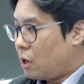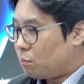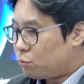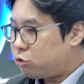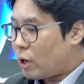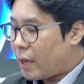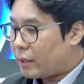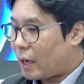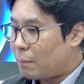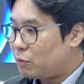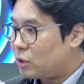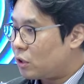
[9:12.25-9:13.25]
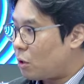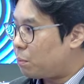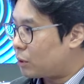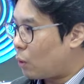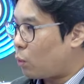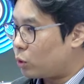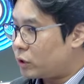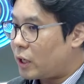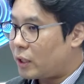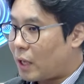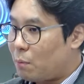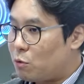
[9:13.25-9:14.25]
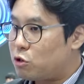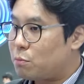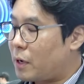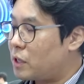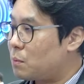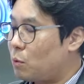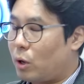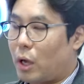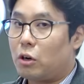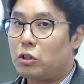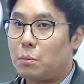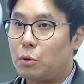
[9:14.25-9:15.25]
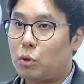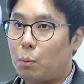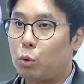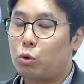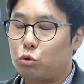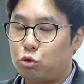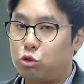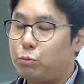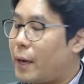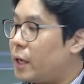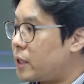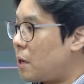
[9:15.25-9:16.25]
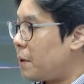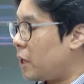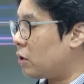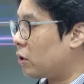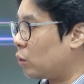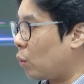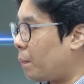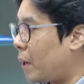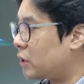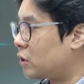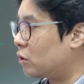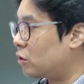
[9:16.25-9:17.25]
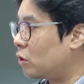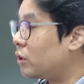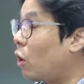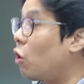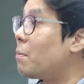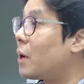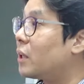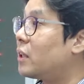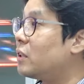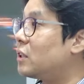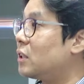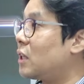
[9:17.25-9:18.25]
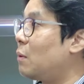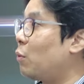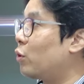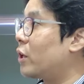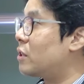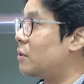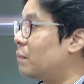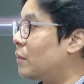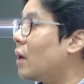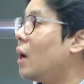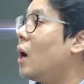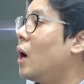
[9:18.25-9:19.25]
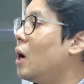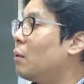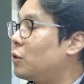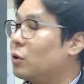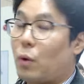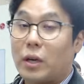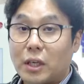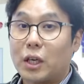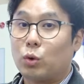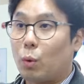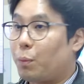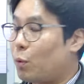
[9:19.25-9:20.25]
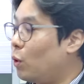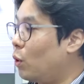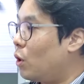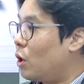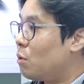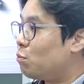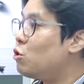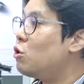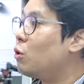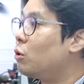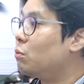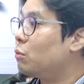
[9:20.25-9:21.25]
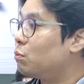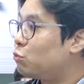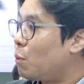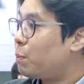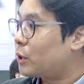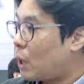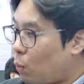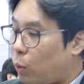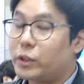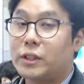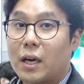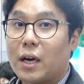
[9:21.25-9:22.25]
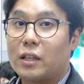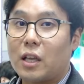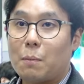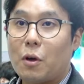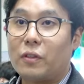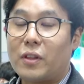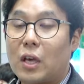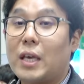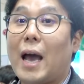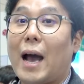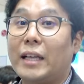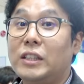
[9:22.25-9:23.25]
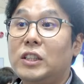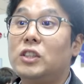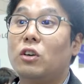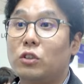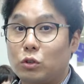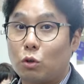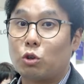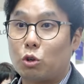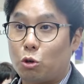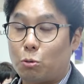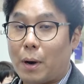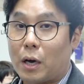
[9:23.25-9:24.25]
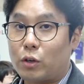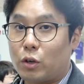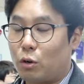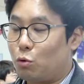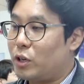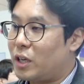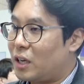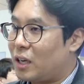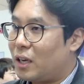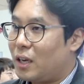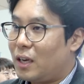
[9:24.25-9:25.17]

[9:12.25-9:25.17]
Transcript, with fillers: 물에 담는 것보다 고체에 담을 수만 있으면 에너지 밀도가 보통 두배세 배 이렇게 높아지거든요. 근데 얼마나 되는지는 잘 모르겠습니다. 굉장히 높고 물론 무엇보다 고체가 되면 되게 안정적으로 바뀌어요. 우리